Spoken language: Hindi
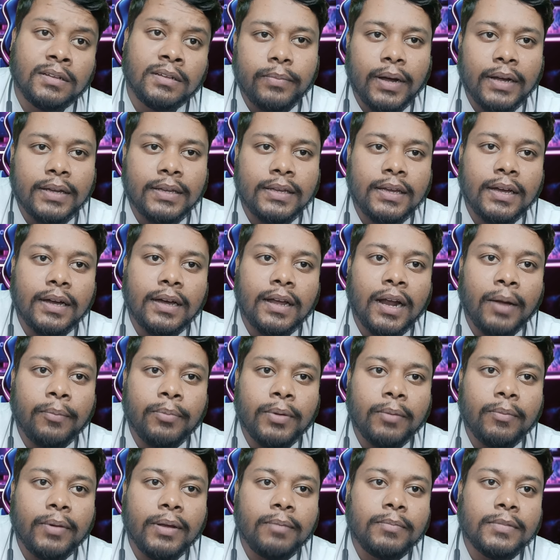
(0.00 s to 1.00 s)
बाकी अगर
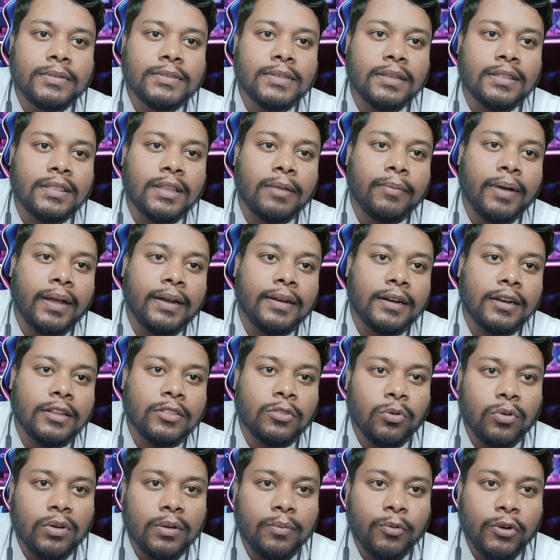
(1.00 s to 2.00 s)
आपके मन में शक्तिमान के लिए
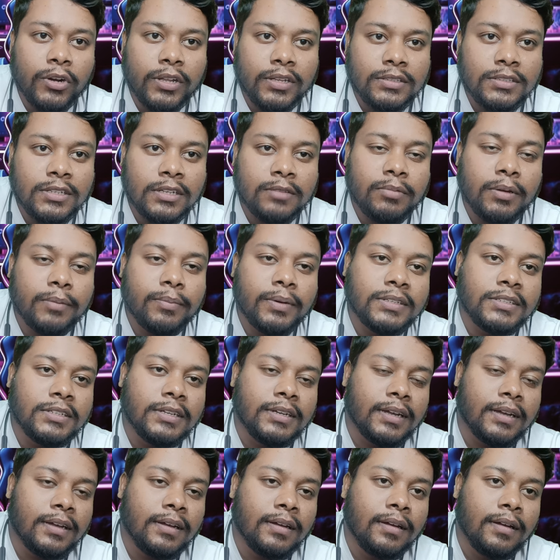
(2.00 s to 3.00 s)
थोड़ी मोड़ी इज्जत भी बची
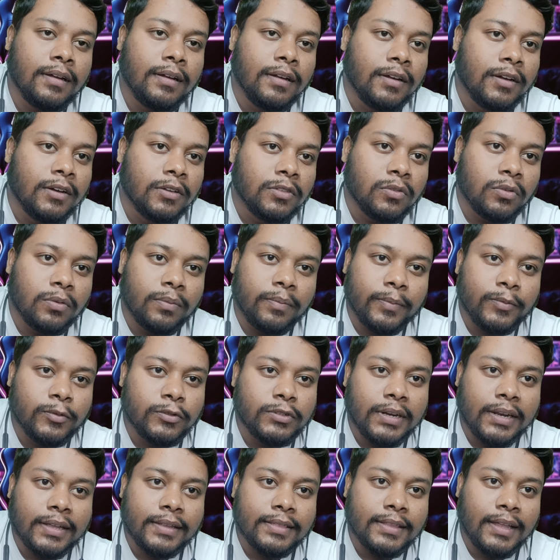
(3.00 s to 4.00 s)
है तो
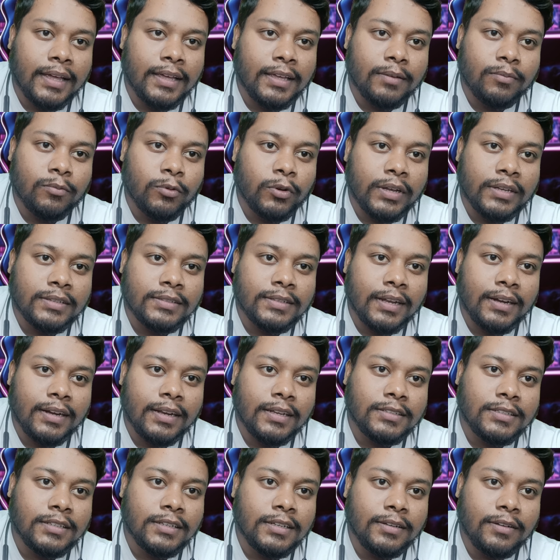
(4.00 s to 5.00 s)
मुझे लगता है कि मुकेश खन्ना
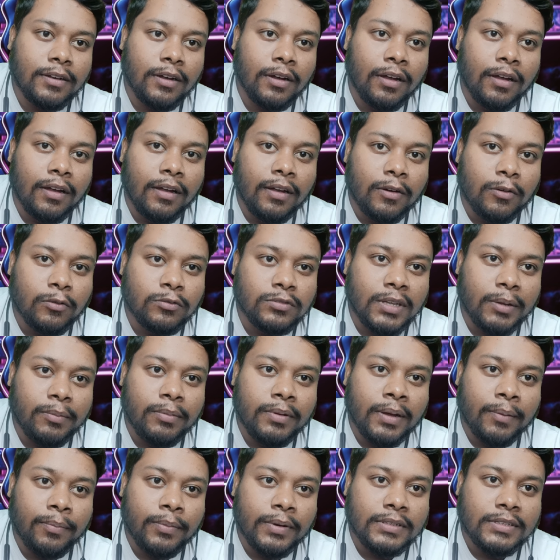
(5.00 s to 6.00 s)
जी उसे
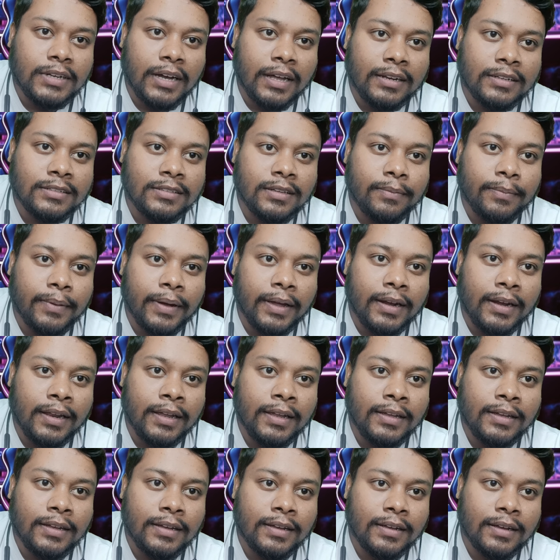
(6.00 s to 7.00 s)
भी अपने जाने से पहले
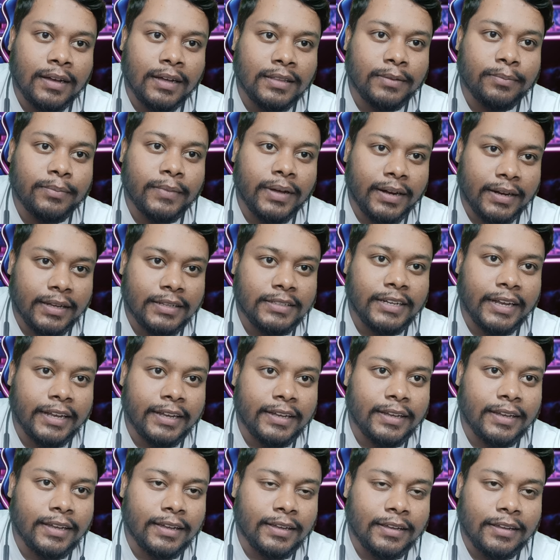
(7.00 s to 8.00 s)
ख़त्म करके
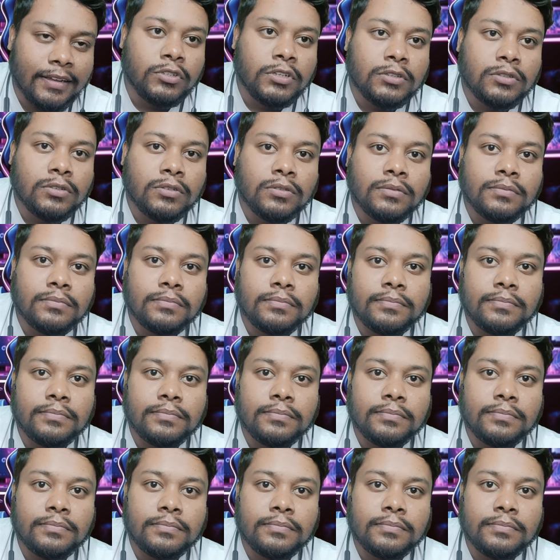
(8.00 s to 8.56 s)
जाएंगे मुझे तो